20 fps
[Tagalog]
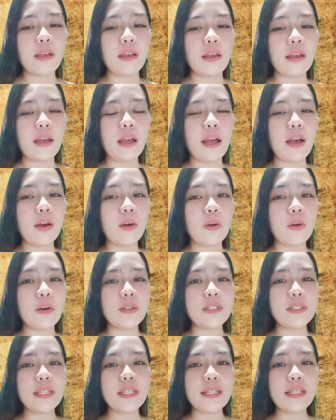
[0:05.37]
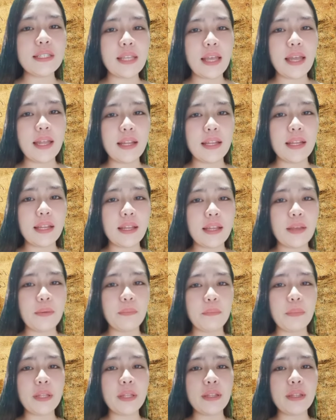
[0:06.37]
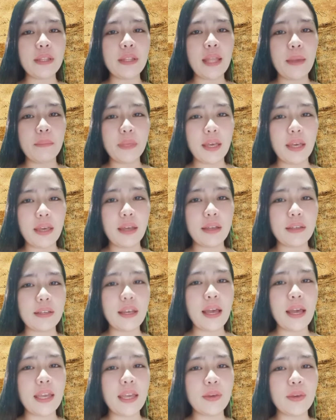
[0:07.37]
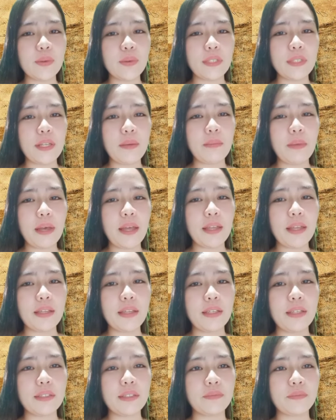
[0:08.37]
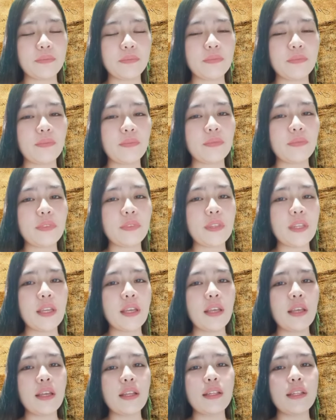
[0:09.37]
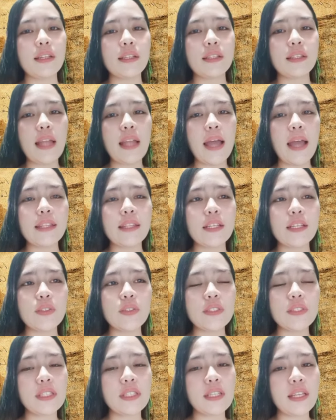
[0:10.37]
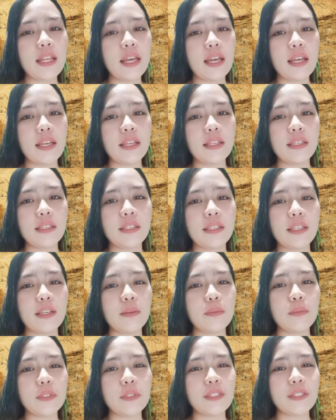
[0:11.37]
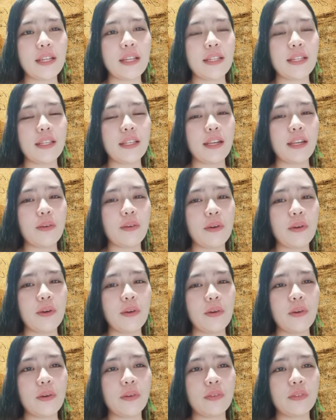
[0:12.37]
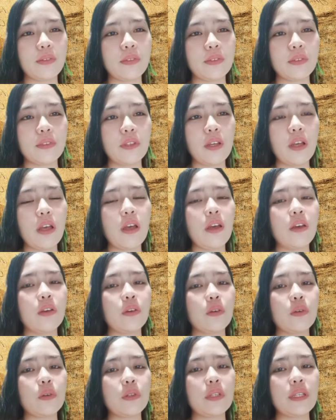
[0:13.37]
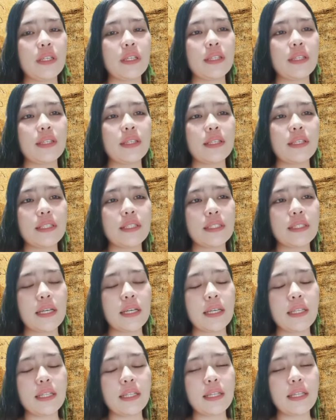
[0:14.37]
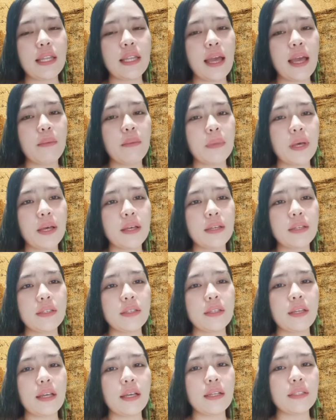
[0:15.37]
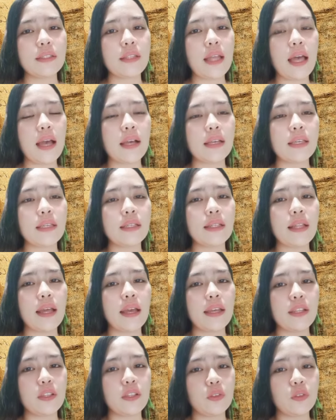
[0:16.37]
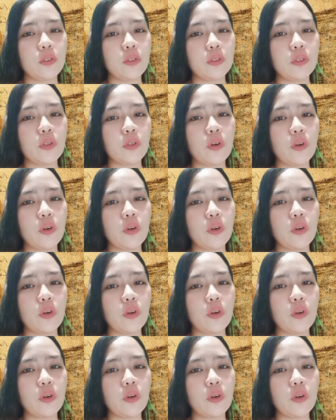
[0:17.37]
Ako si Rizal, pandemya, kaya kong labanan. Nagtatanong sila, kamusta na raw ako. Ngunit isang ngiti lamang ang tanging na itugon ko.